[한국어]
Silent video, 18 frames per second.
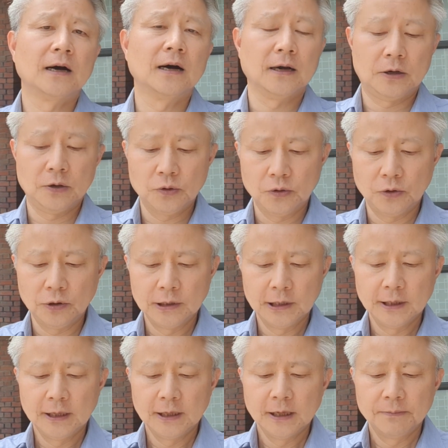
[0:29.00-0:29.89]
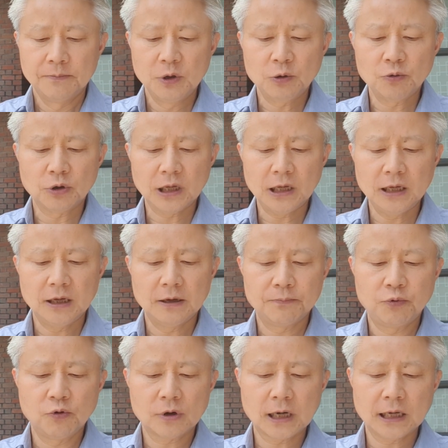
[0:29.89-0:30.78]
그리고 미국이
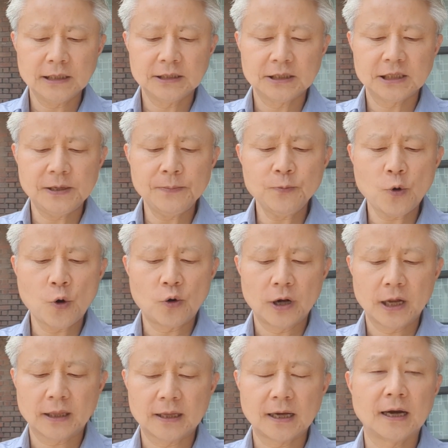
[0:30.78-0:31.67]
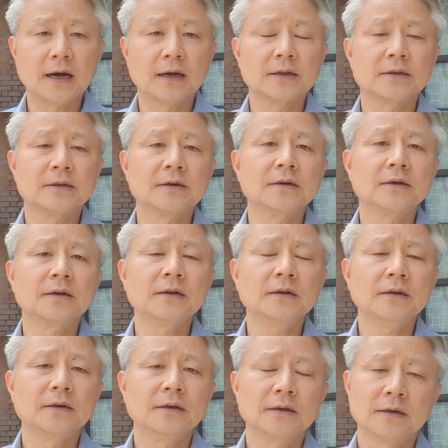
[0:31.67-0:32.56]
북한 침공을 했다
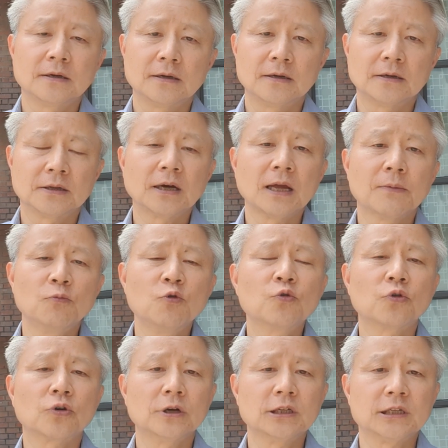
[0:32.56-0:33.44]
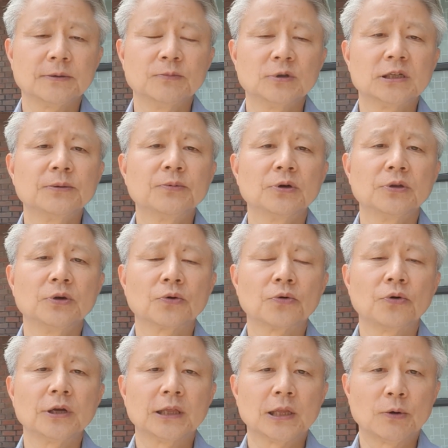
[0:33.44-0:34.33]
등을 등의 문구를 지금
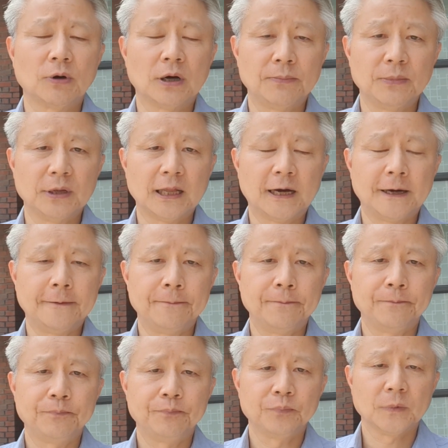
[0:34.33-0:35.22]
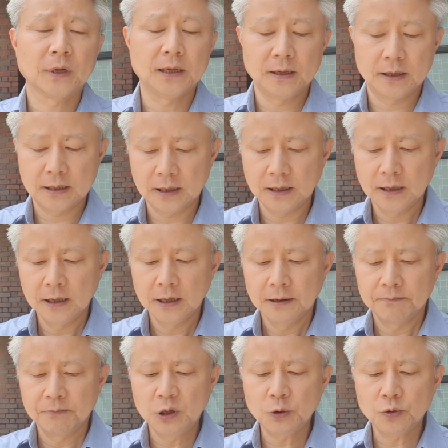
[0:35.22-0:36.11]
집어넣고 있다고 합니다. 그러니까
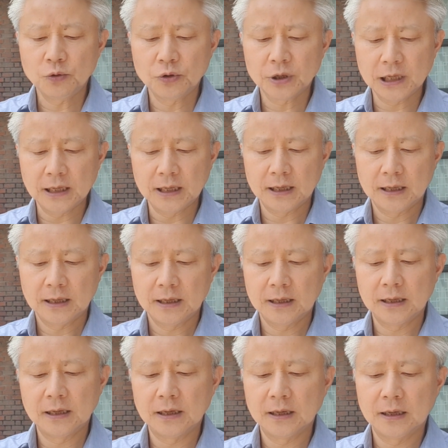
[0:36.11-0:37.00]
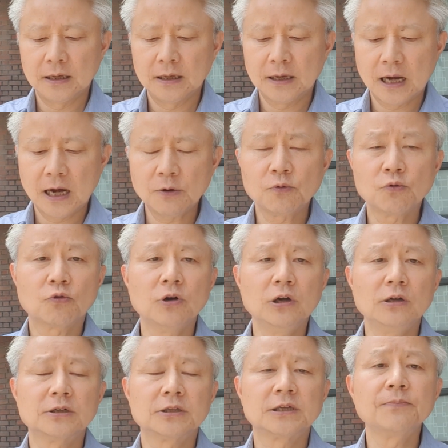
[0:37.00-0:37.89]
미국이 예,
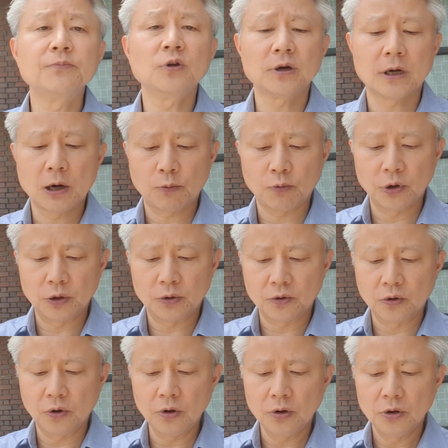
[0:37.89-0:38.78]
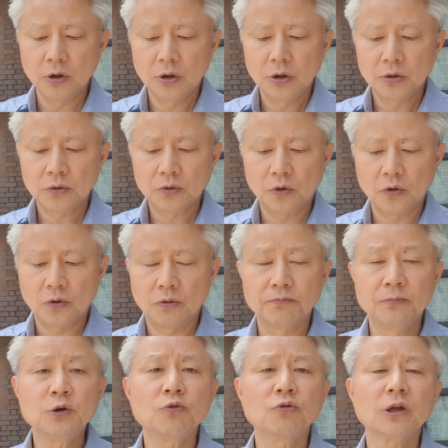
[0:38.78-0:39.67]
한국을 점령하고 있고 또
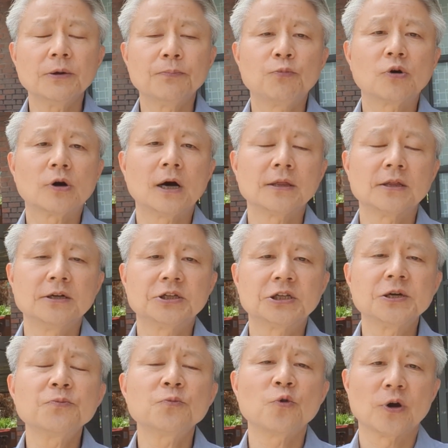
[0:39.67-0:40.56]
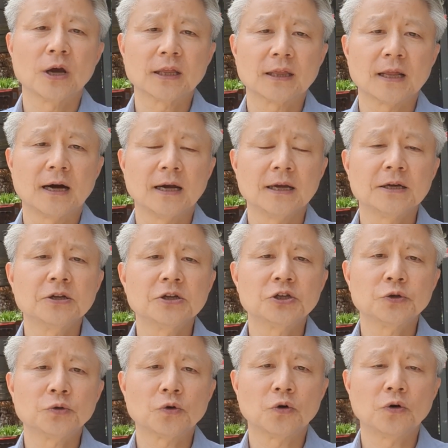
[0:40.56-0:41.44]
미국이 북한을 침공했다 이런
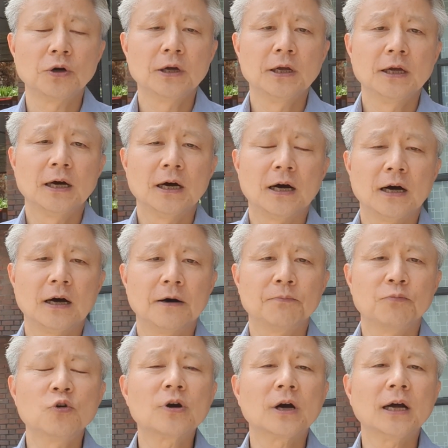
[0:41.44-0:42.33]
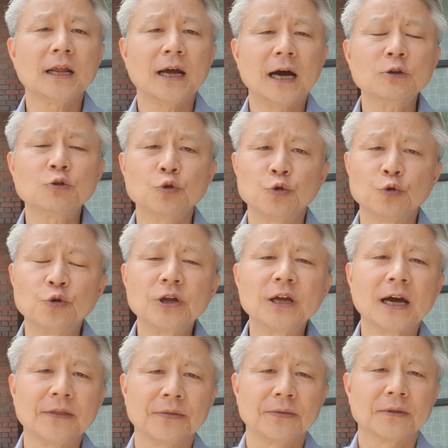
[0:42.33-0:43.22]
식으로 아, 북한에 아주
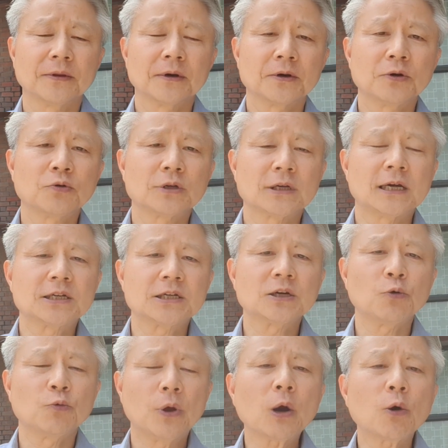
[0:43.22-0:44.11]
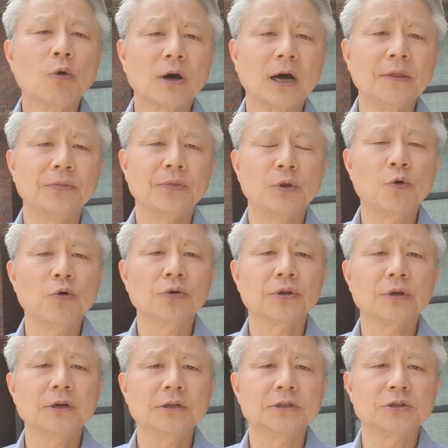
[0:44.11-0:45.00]
유리한 그리고 사실을 왜곡한
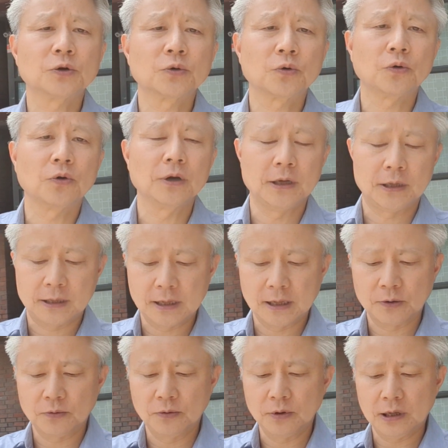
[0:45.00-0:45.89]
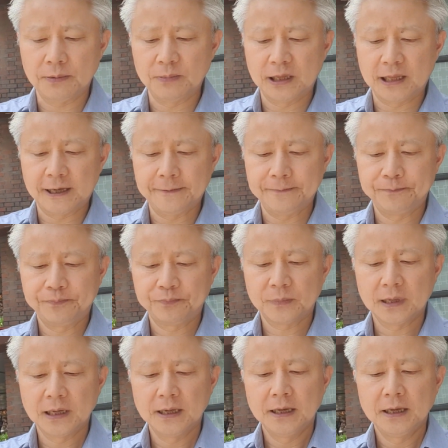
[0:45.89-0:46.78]
내용들을 적고 있다고 합니다.
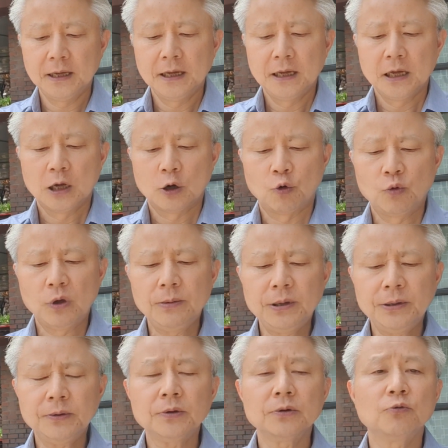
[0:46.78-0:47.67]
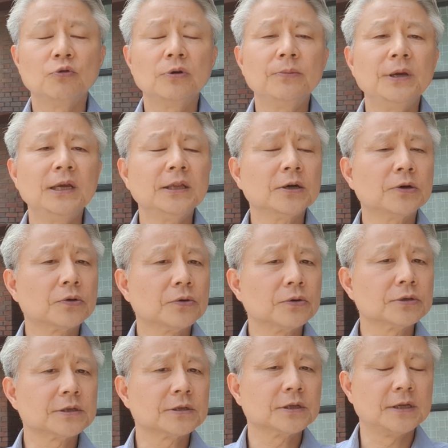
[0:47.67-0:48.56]
위민, 위민
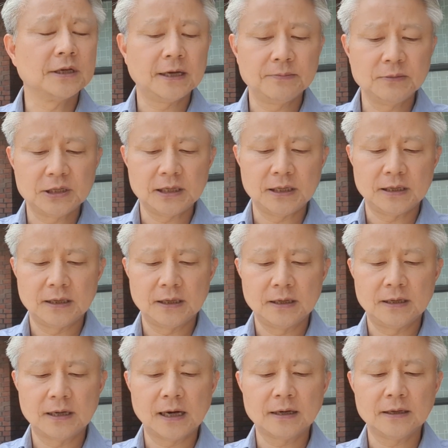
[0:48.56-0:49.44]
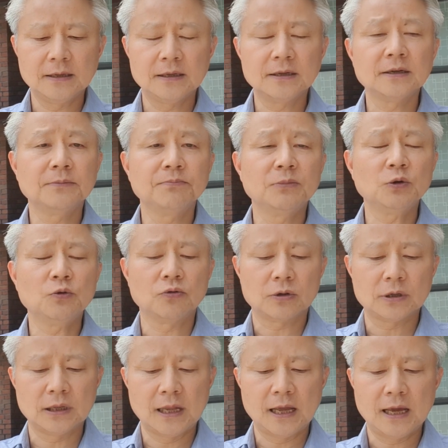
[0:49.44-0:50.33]
크로스 DMZ라는 이런
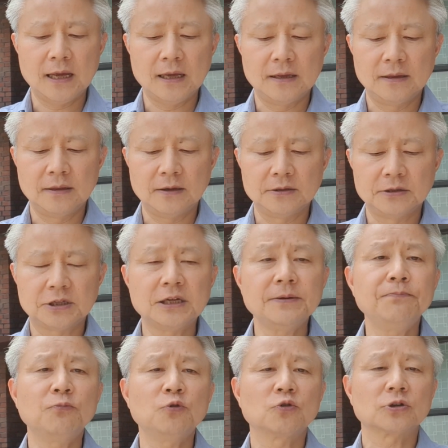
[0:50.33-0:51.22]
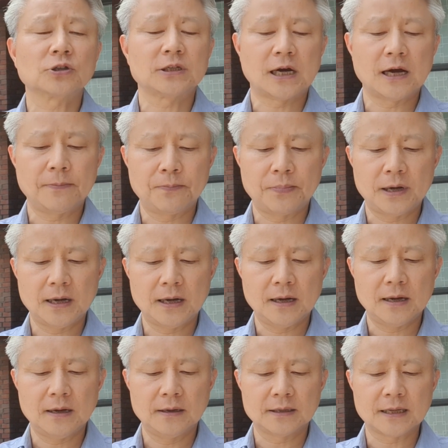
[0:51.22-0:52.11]
미국 내에 있는 친북
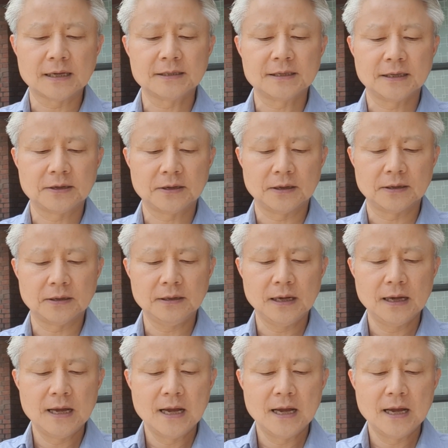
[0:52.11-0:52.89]
좌파 단체들은